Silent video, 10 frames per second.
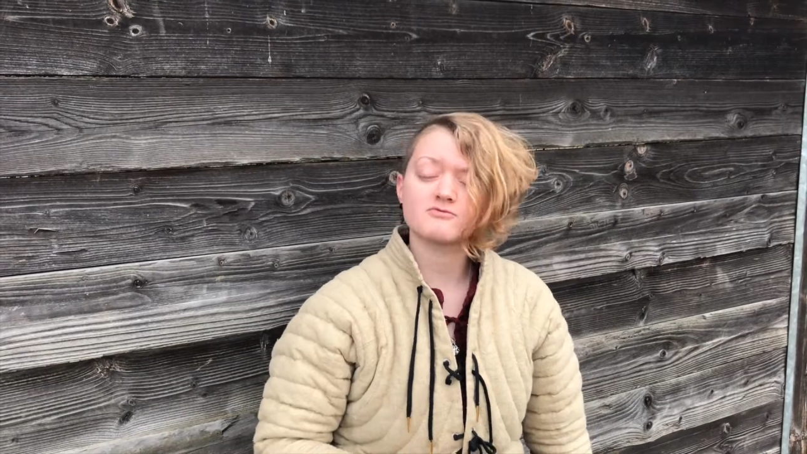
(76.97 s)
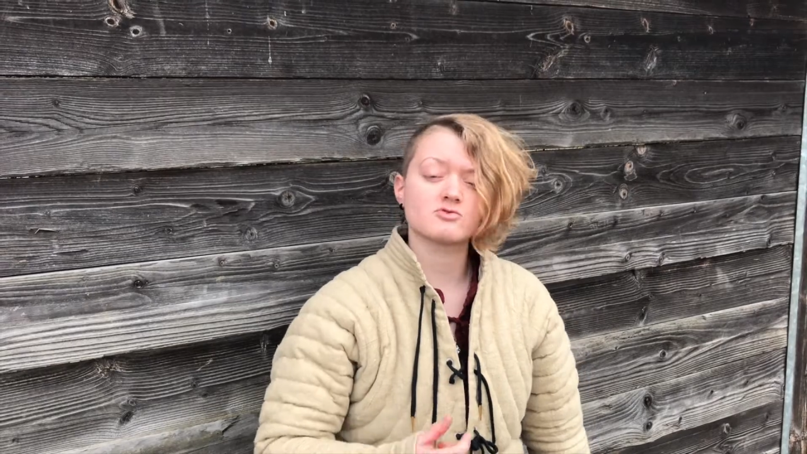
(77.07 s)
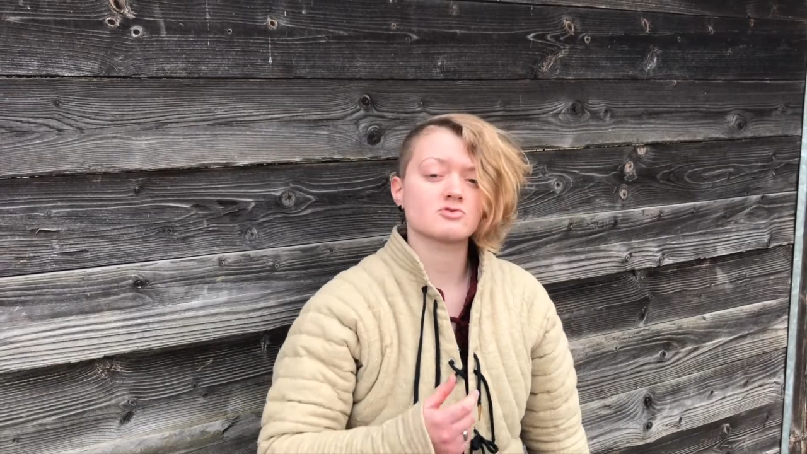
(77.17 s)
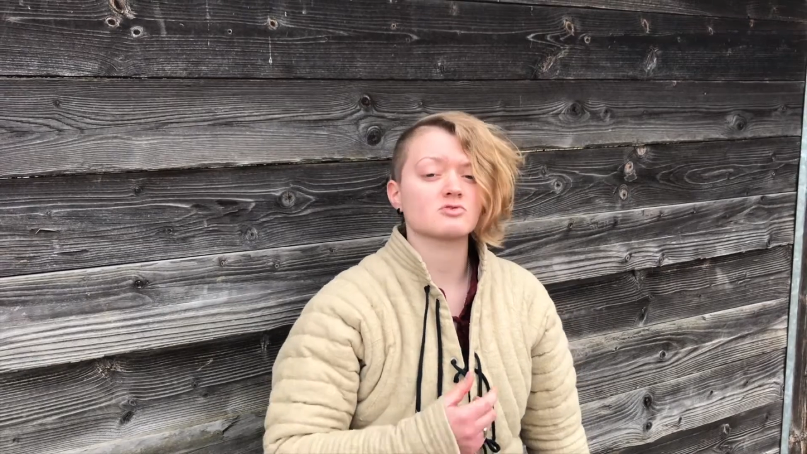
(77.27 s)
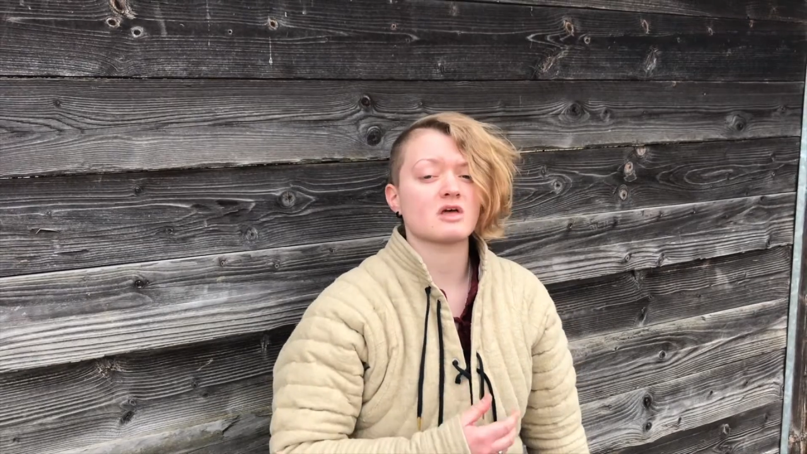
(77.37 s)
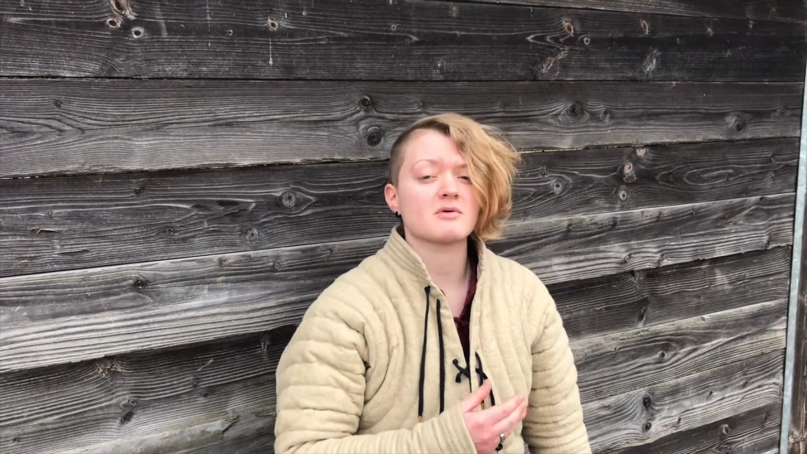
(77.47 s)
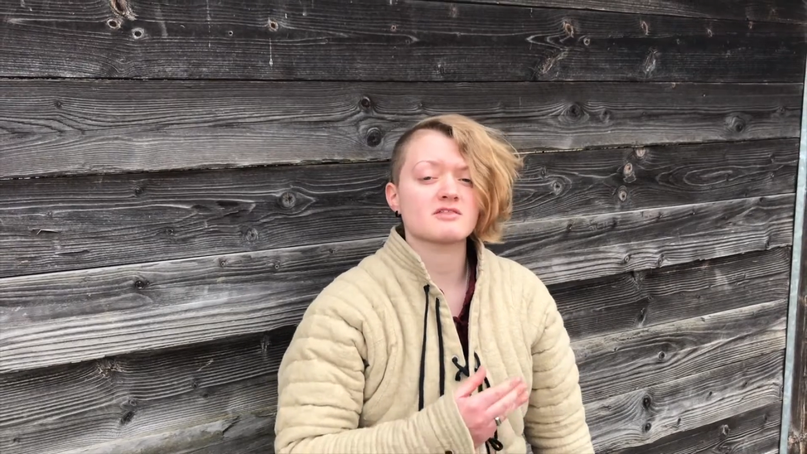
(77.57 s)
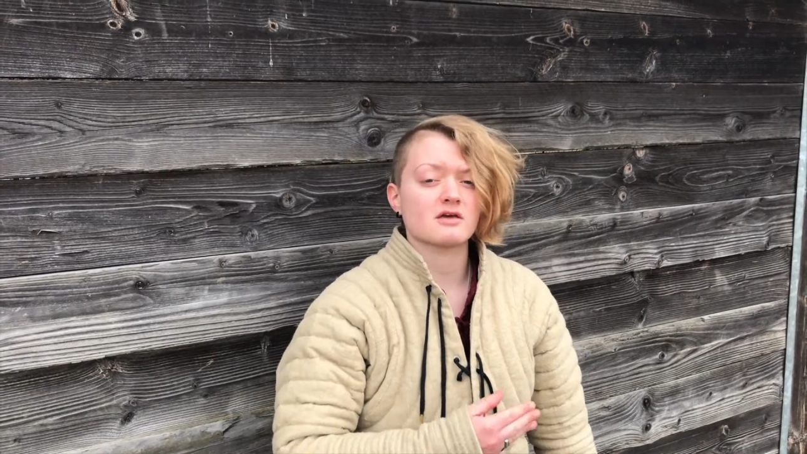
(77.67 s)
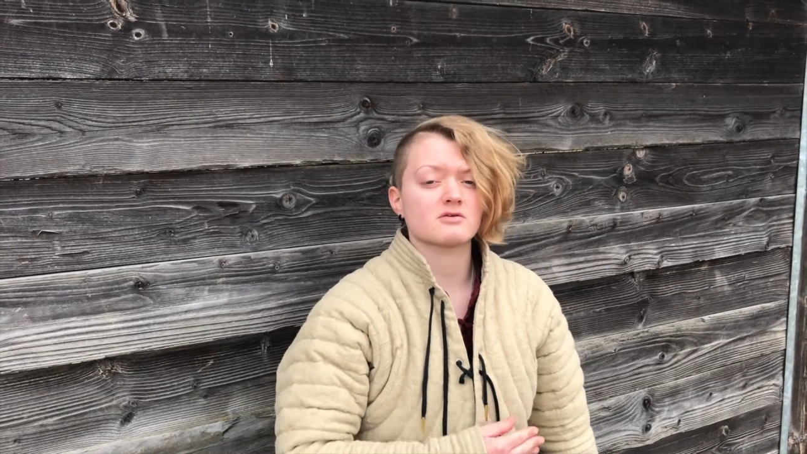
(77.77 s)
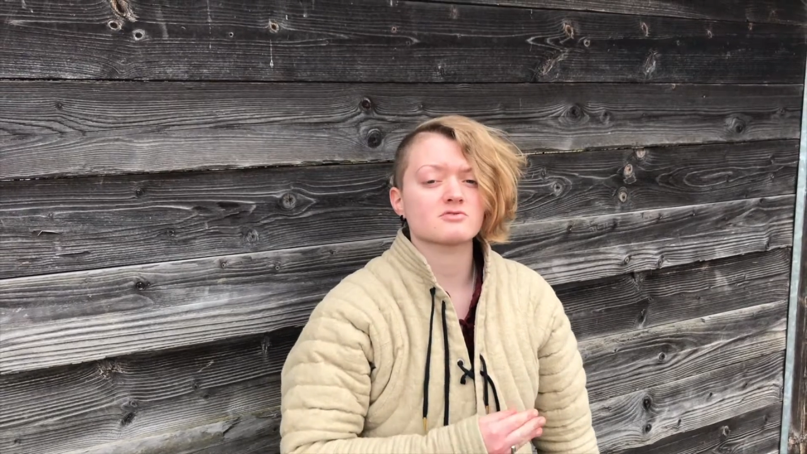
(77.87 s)
faisant
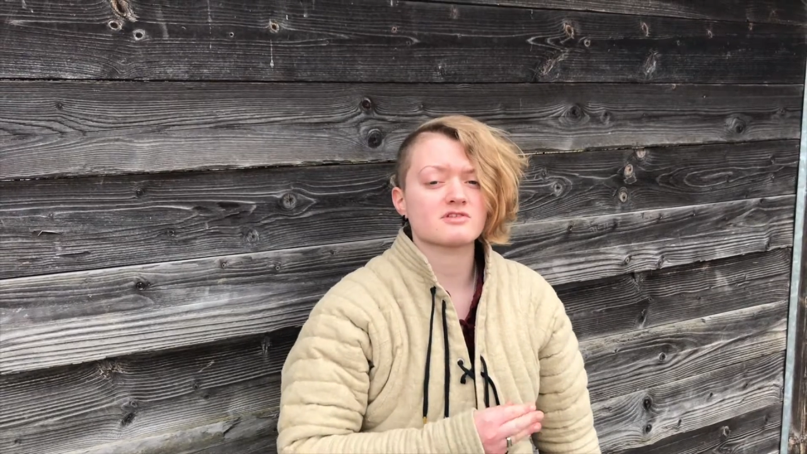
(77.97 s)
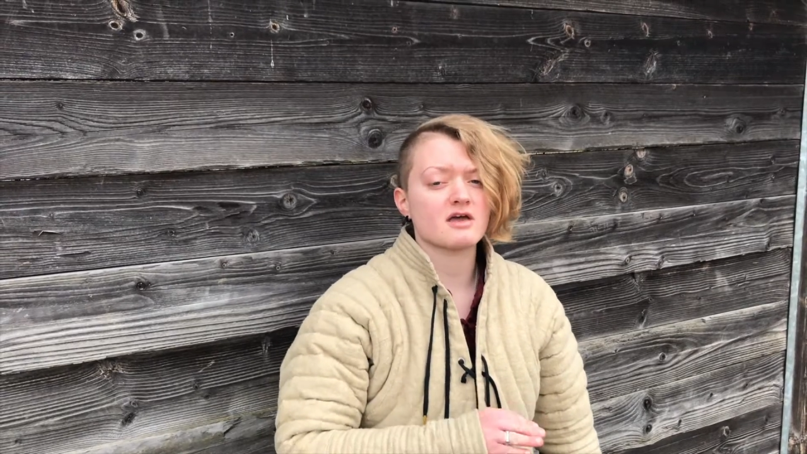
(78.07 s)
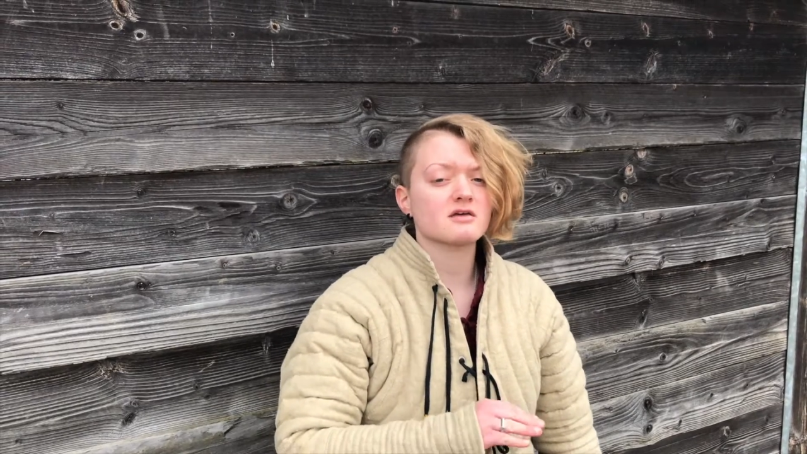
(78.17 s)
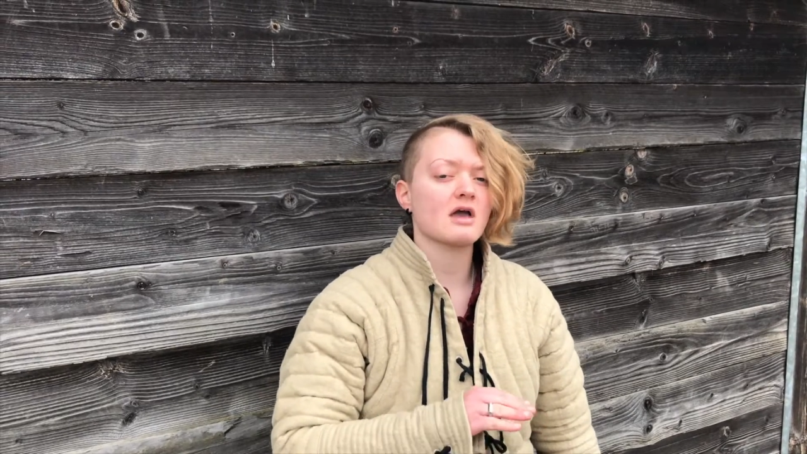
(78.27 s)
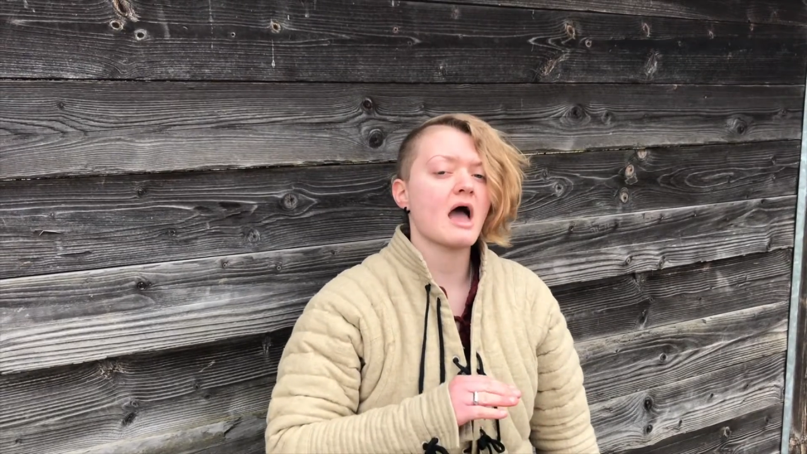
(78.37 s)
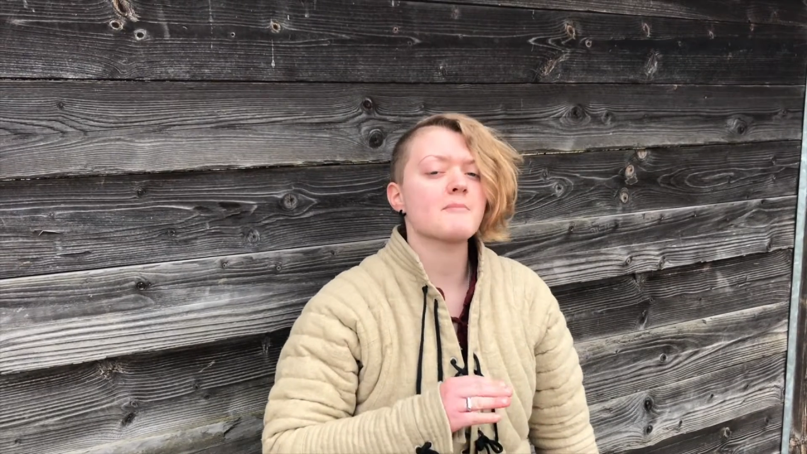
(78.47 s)
d'1m55